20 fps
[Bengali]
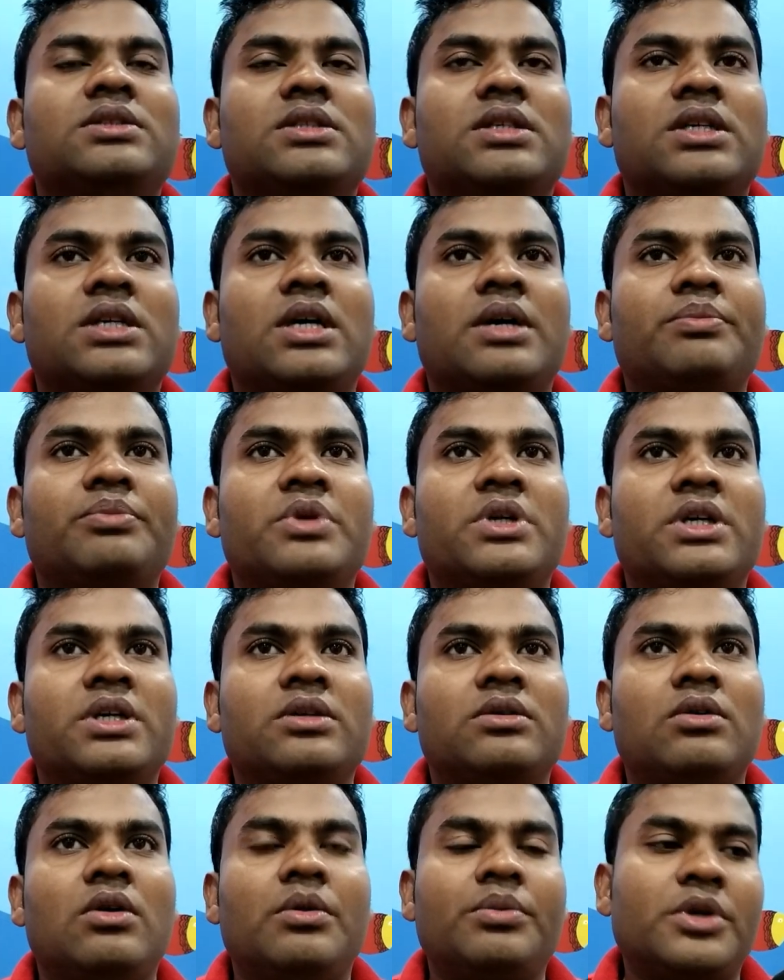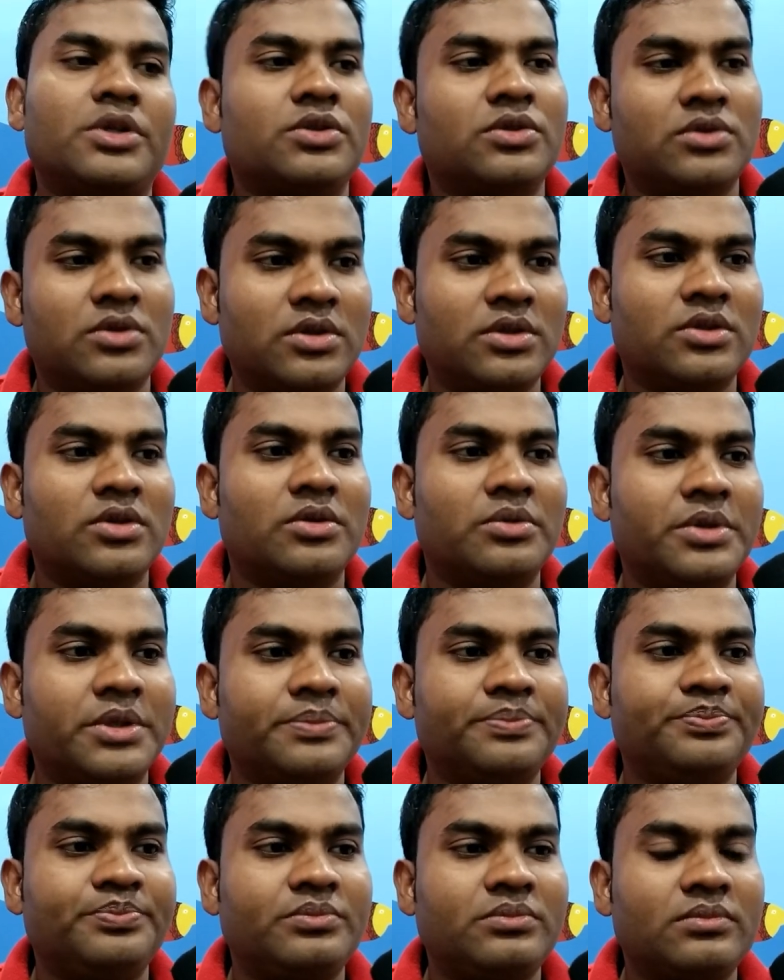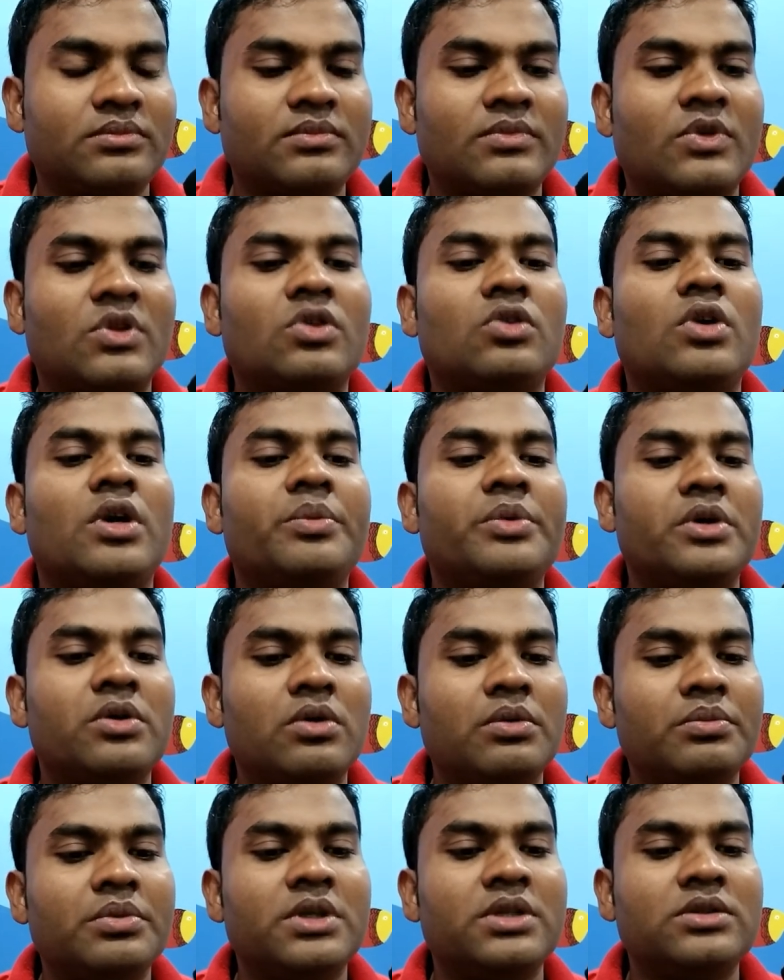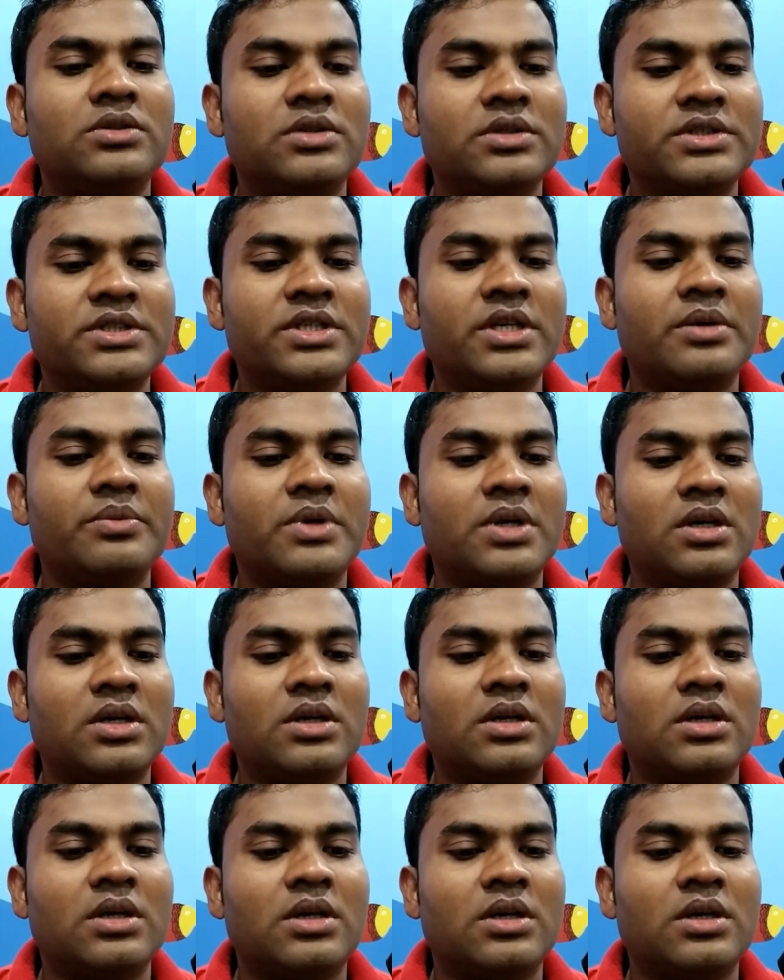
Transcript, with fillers: যে আপনি অপারেশন করতে হবে আচ্ছা তো আমি কমপ্লেন করছি আমার